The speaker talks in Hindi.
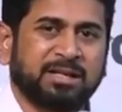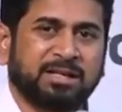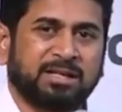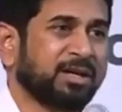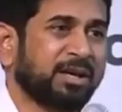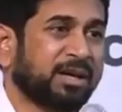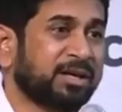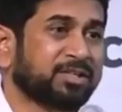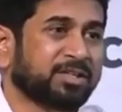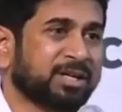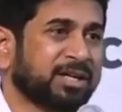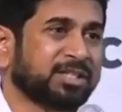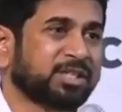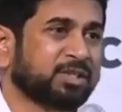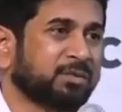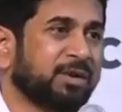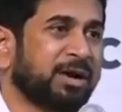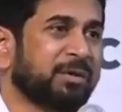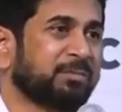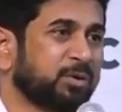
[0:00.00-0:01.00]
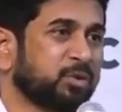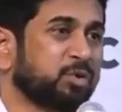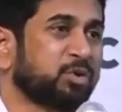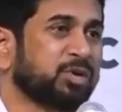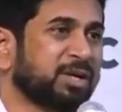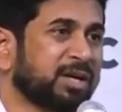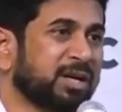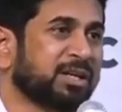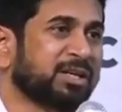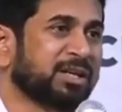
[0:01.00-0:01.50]
हज का स्वाब
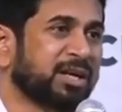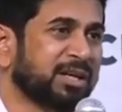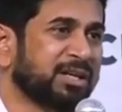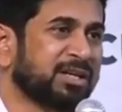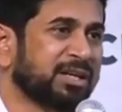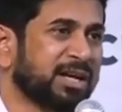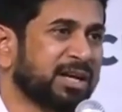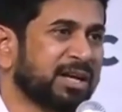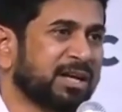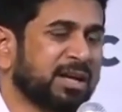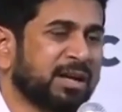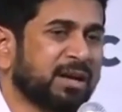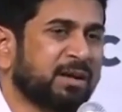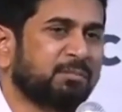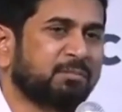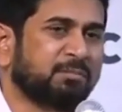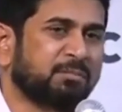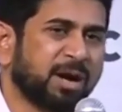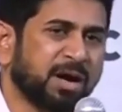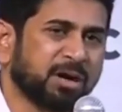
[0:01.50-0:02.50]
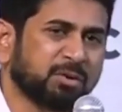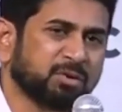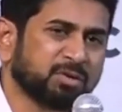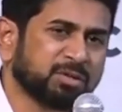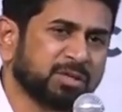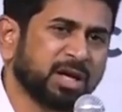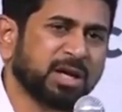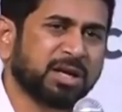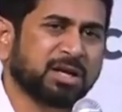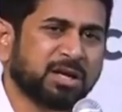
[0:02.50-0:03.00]
लूटने के लिए माँ को
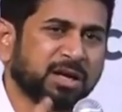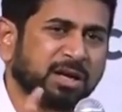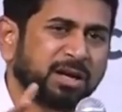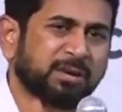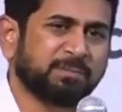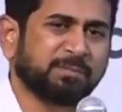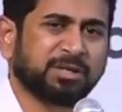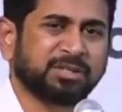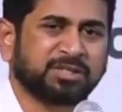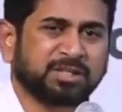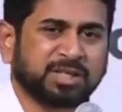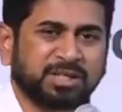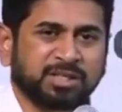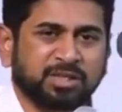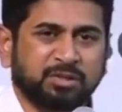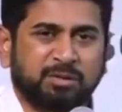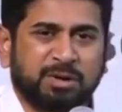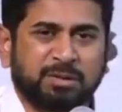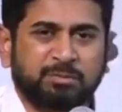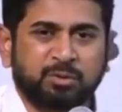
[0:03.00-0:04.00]
देखकर आप हज का स्वाब लूट